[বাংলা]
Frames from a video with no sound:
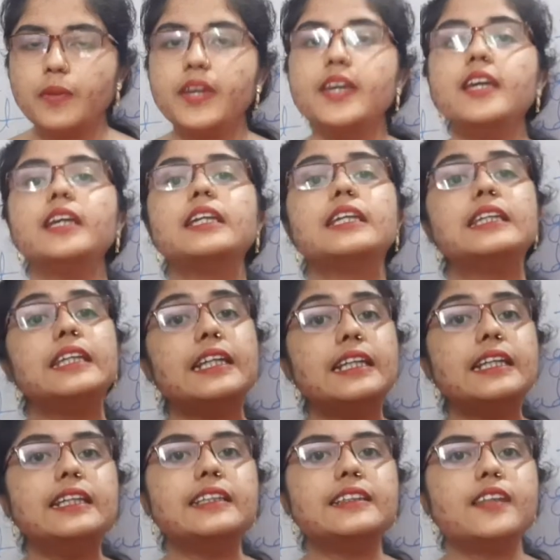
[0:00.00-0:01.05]
কিভাবে কি
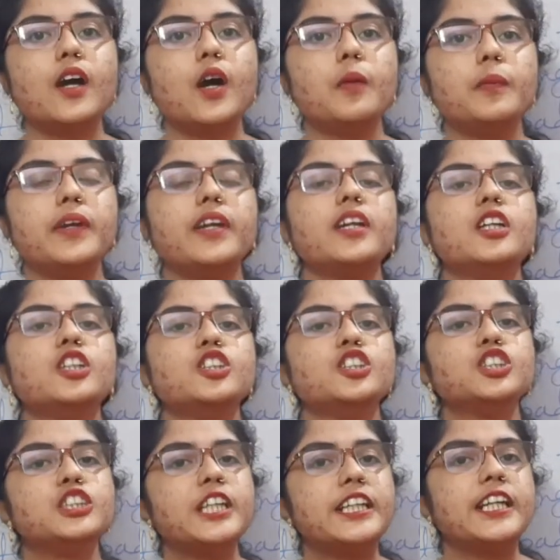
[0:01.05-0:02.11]
লিখতে হবে
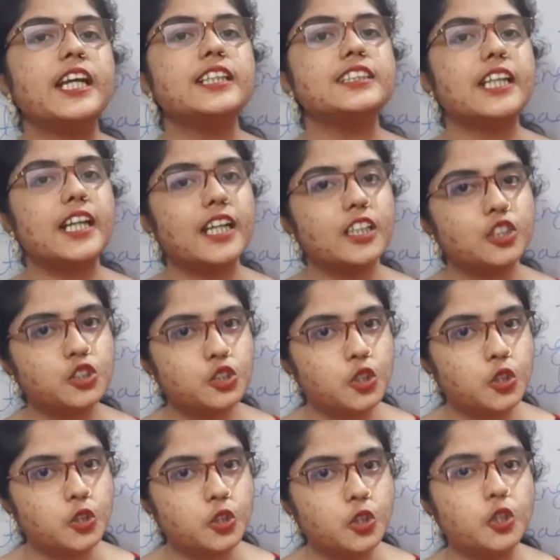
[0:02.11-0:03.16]
সেটা জানার
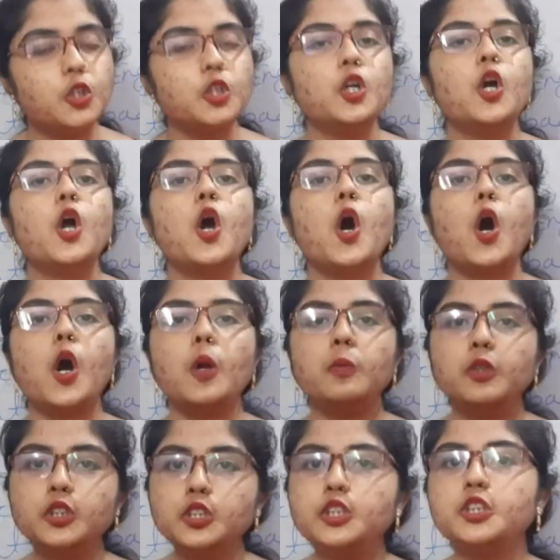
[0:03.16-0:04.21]
জন্য
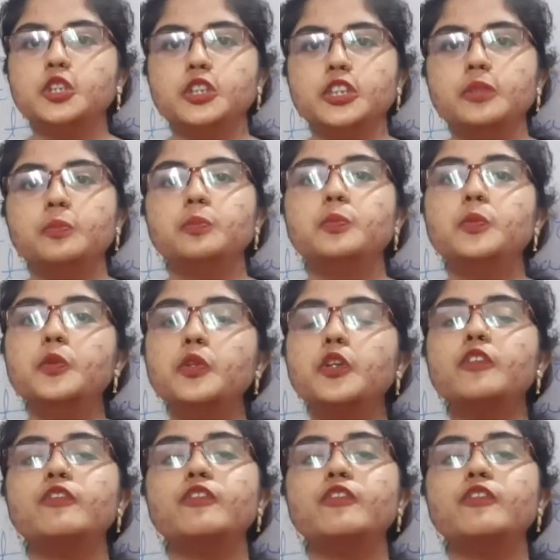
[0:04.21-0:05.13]
অবশ্যই পুরো